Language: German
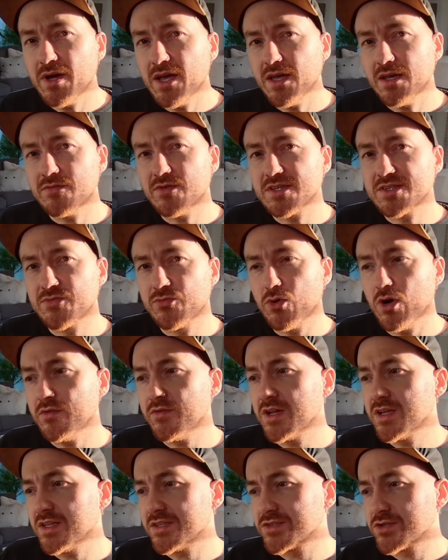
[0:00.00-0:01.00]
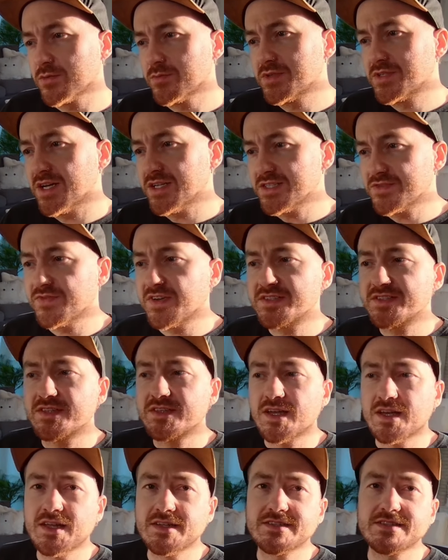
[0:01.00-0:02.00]
wir aber etwas vor, weil jetzt kommt das, was
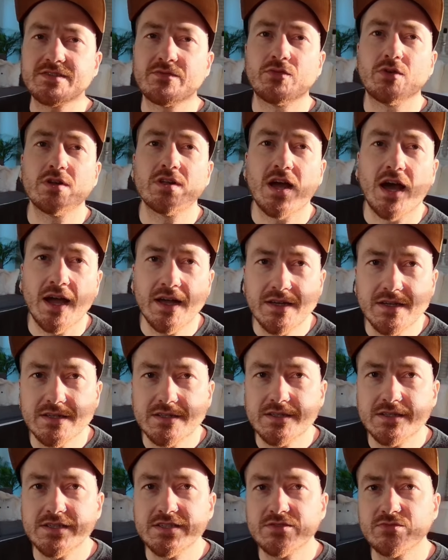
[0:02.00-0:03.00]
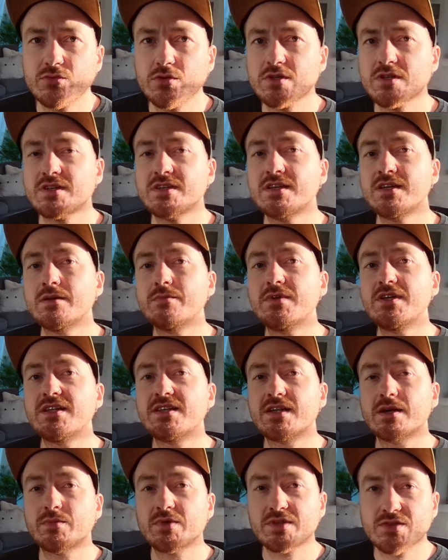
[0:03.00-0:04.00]
in der letzten Folge angeteased wurde,
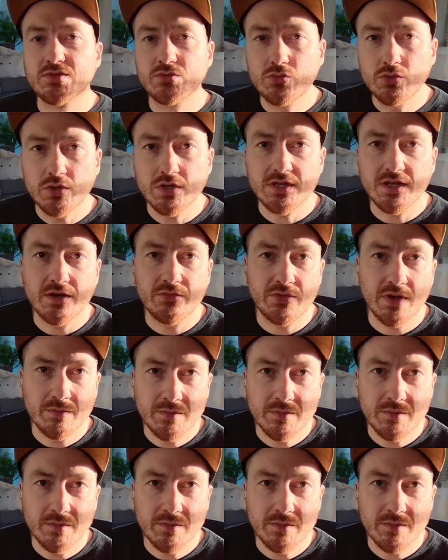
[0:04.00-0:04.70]
nämlich der Besuch der